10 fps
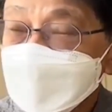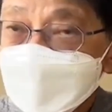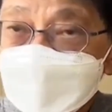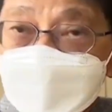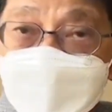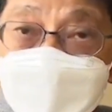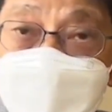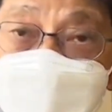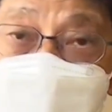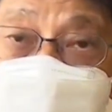ส่วนวัน
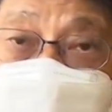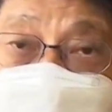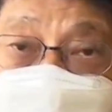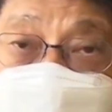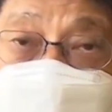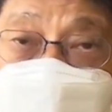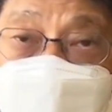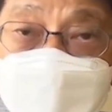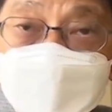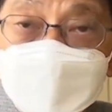เลือกตั้งเป็น
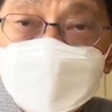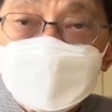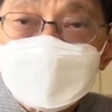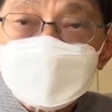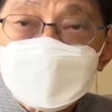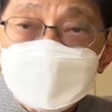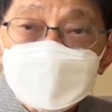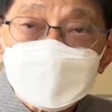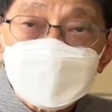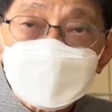เรื่องของกกต
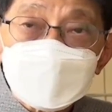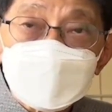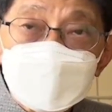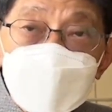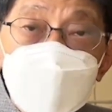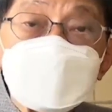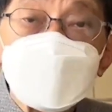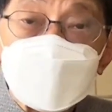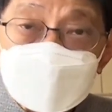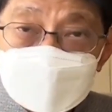เป็นผู้กำหนด
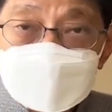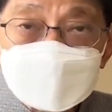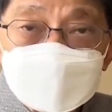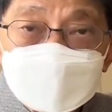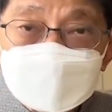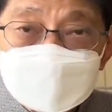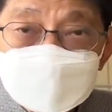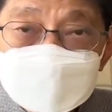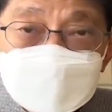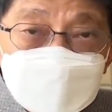ส่วนประเด็น
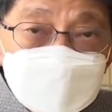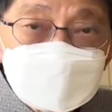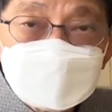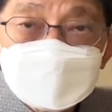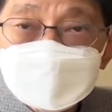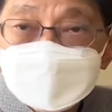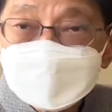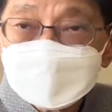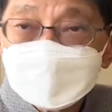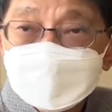ที่ในอดีตพระรา
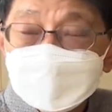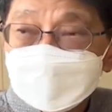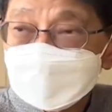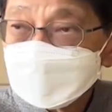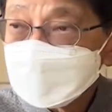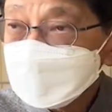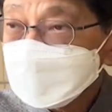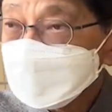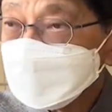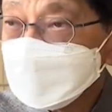ชกฤษฎีกายุบส
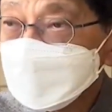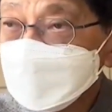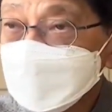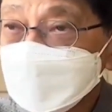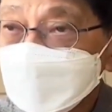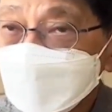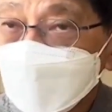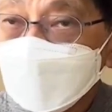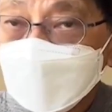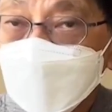ภาผู้แทนราษฎ
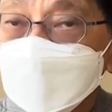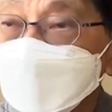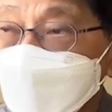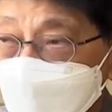ร มีการระบุ